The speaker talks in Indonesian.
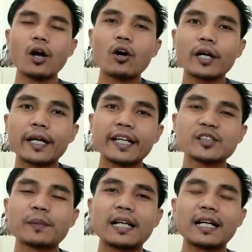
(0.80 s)
Oke
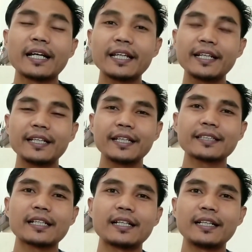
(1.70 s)
guys, balik lagi
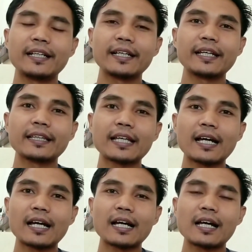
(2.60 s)
di channel ini.
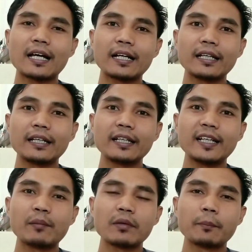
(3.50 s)
Kita hari
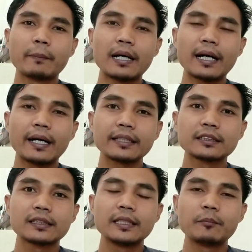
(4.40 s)
ini
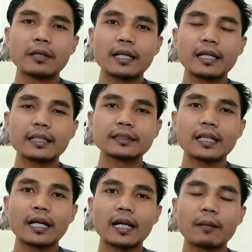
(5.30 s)
membahas gimana
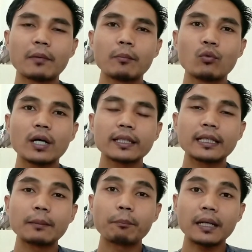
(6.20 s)
cara membuat
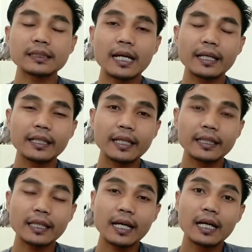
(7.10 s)
kipas angin
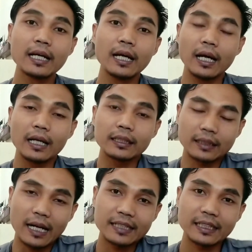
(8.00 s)
kita
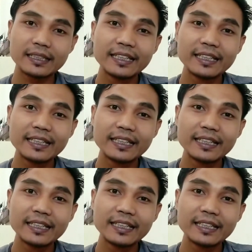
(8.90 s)
terasa